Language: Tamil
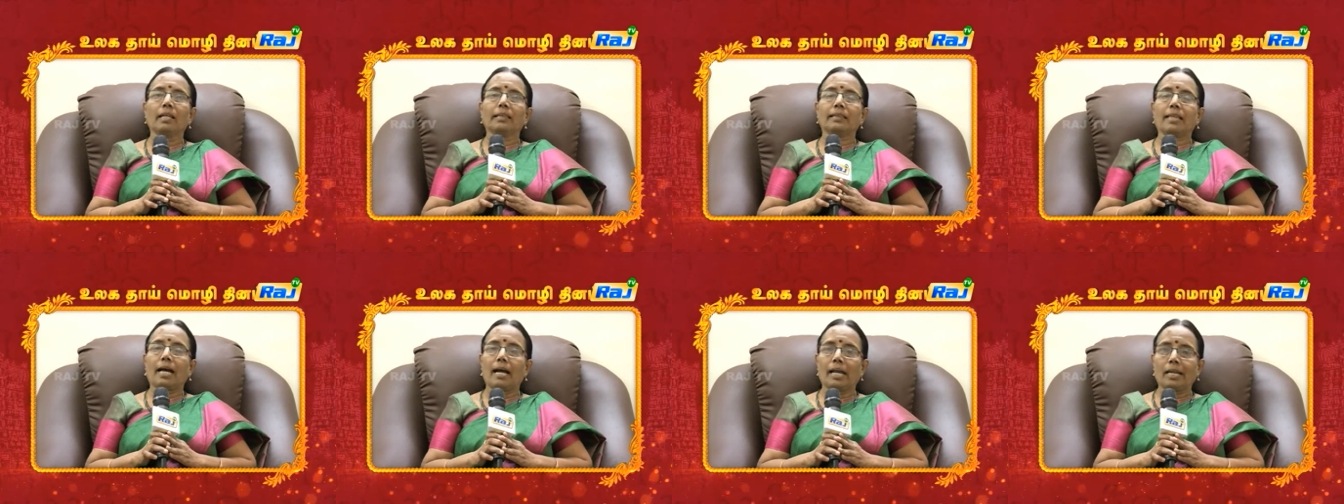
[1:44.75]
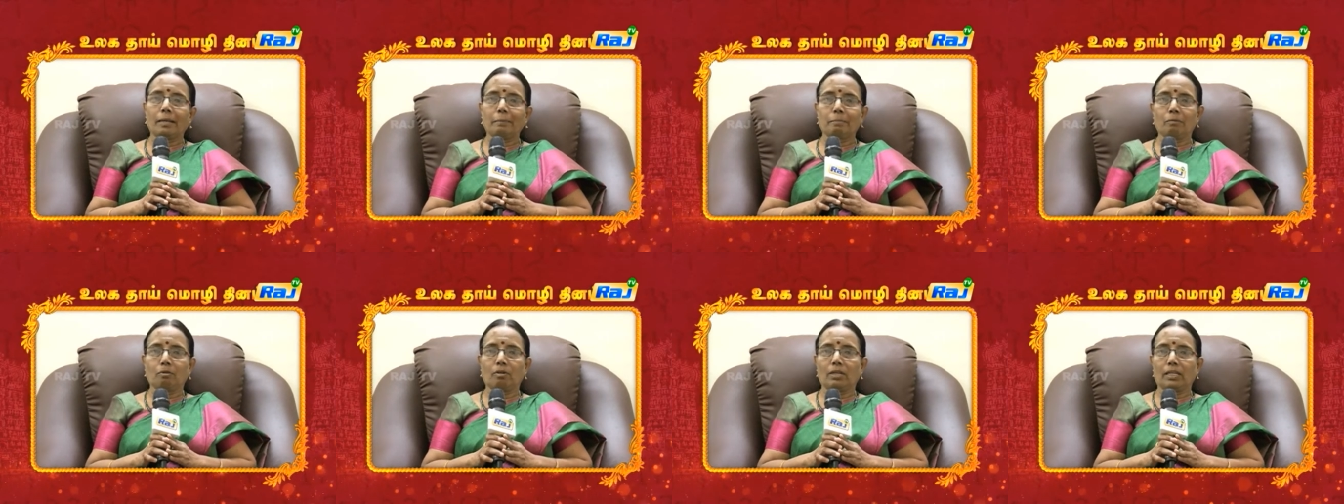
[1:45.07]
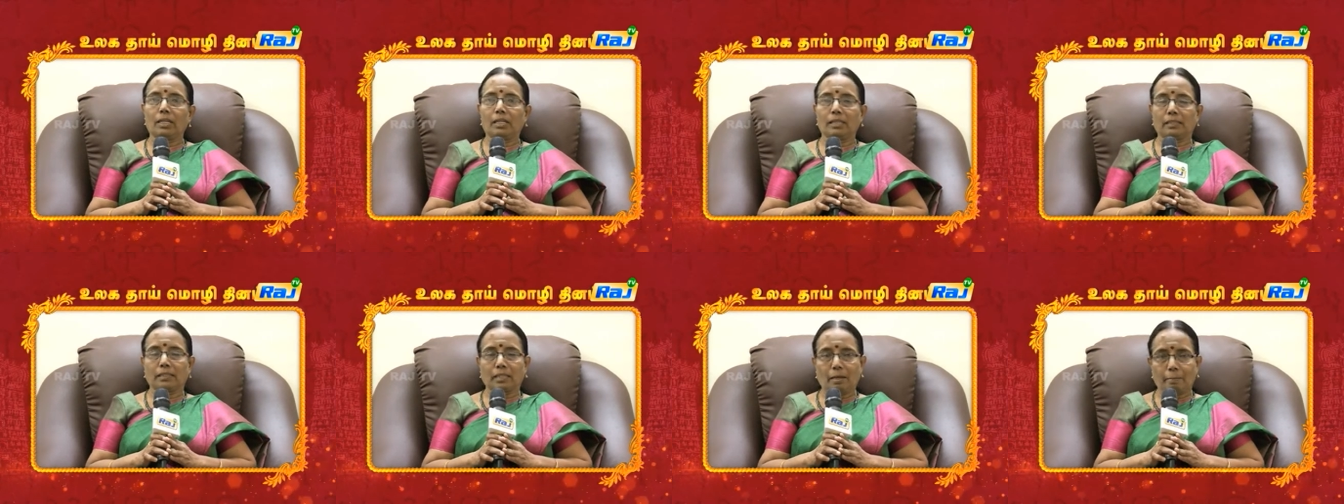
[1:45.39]

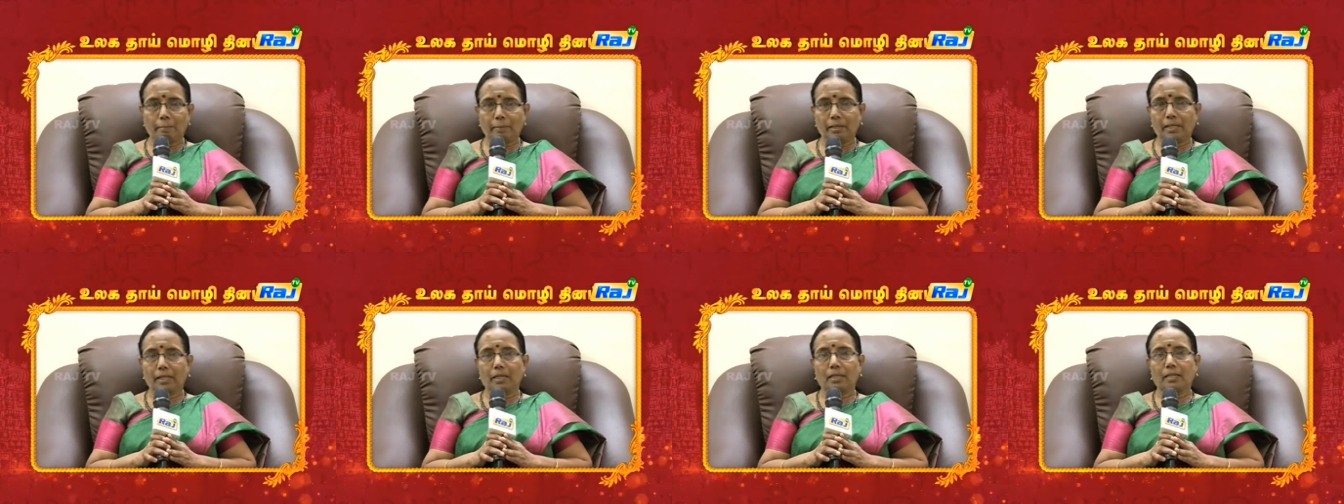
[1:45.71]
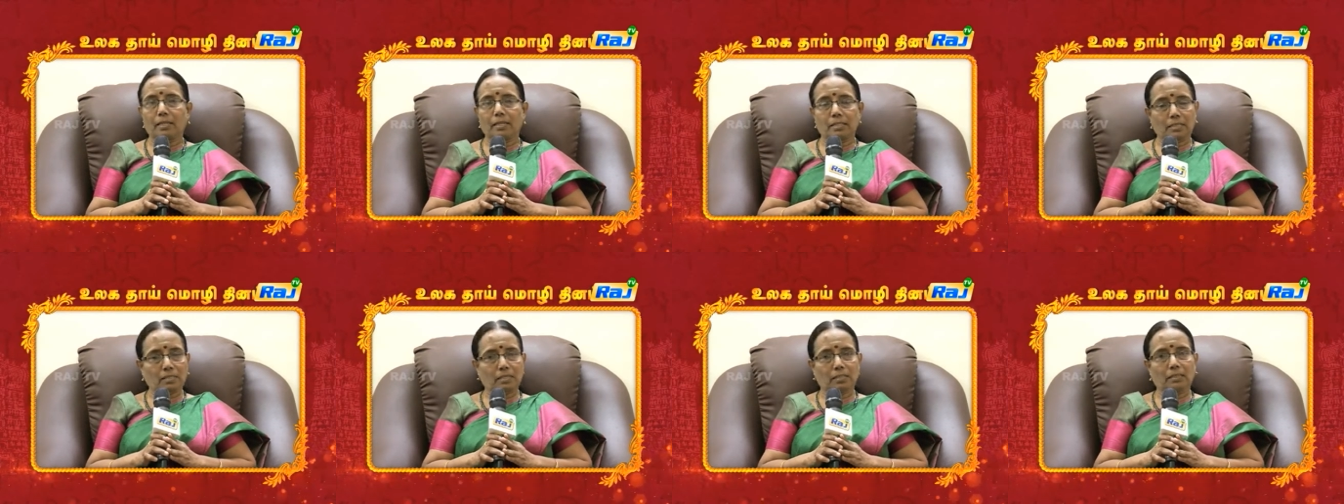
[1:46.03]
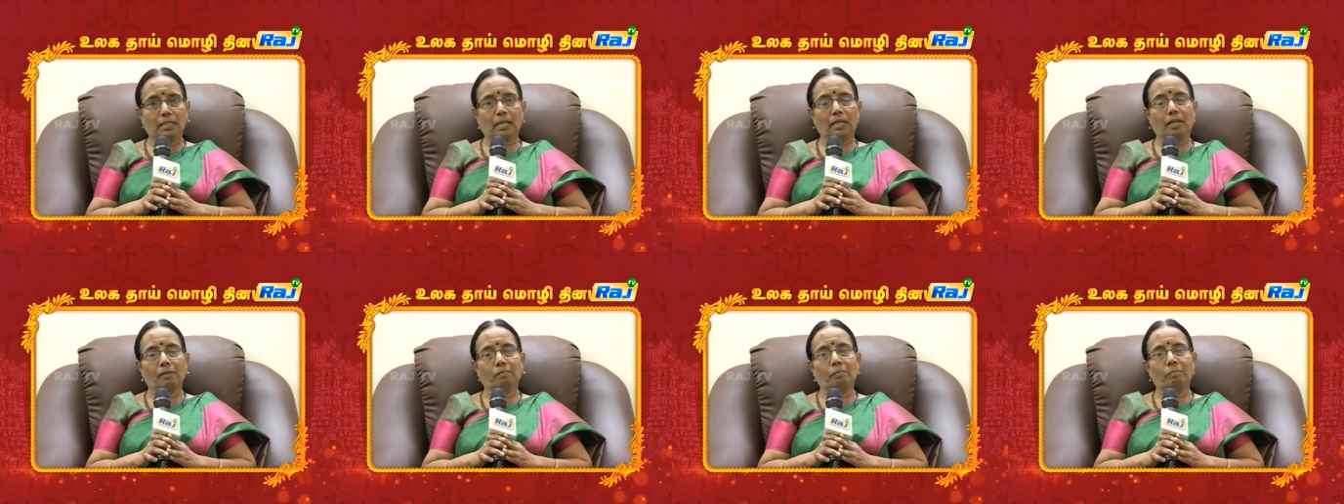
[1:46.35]
தாய்மொழியில் தமிழை
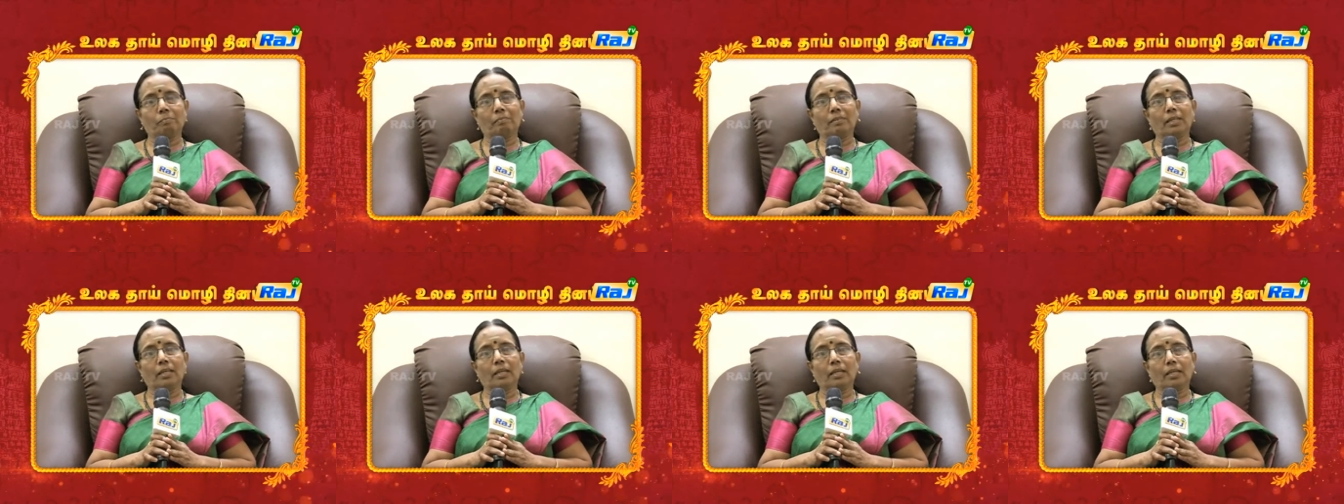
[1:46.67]
கற்றுத்தரவும்